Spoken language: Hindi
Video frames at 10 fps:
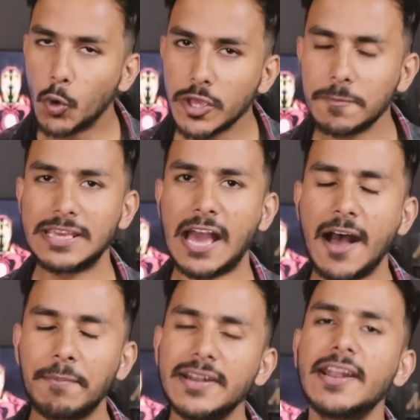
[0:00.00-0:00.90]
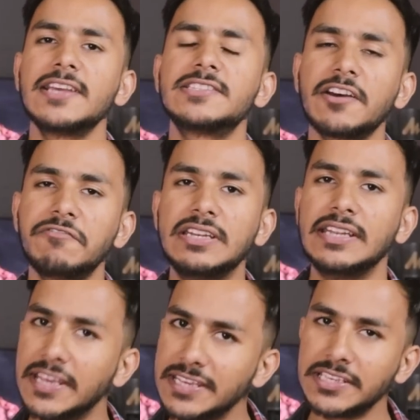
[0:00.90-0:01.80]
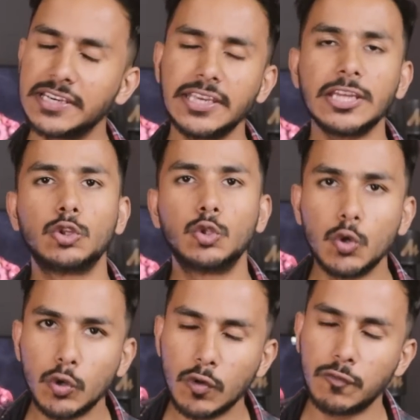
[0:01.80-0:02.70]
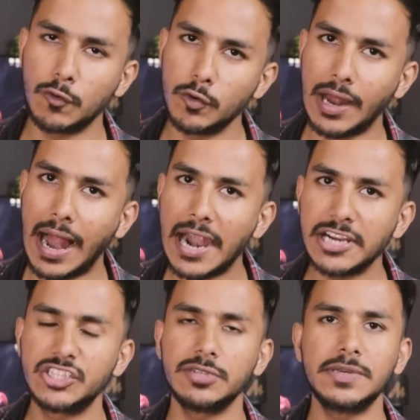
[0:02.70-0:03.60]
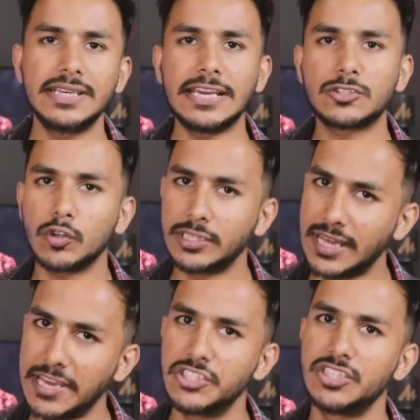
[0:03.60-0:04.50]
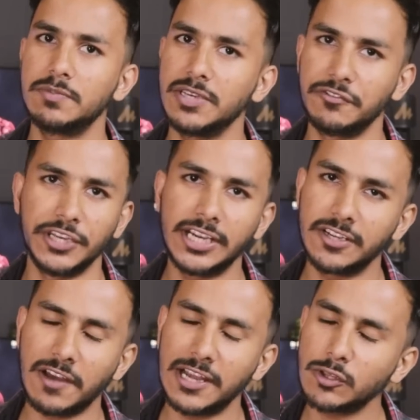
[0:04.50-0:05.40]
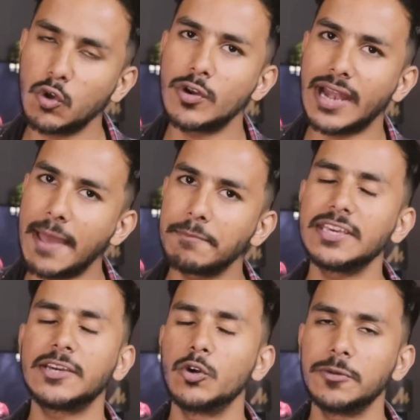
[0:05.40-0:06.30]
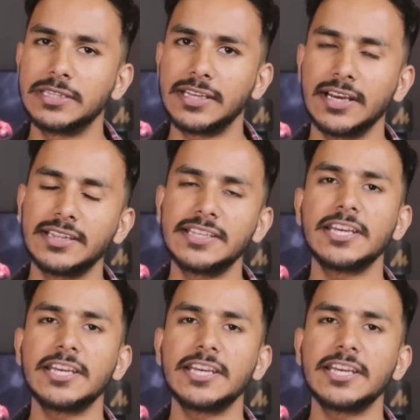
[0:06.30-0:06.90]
कोई भी यहां पर साफी नहीं की गई है दोनों फोन आठ जीबी एक सौ अट्ठाईस जीबी वेरियंट वाले हैं तो रैम की कोई भी दिक्कत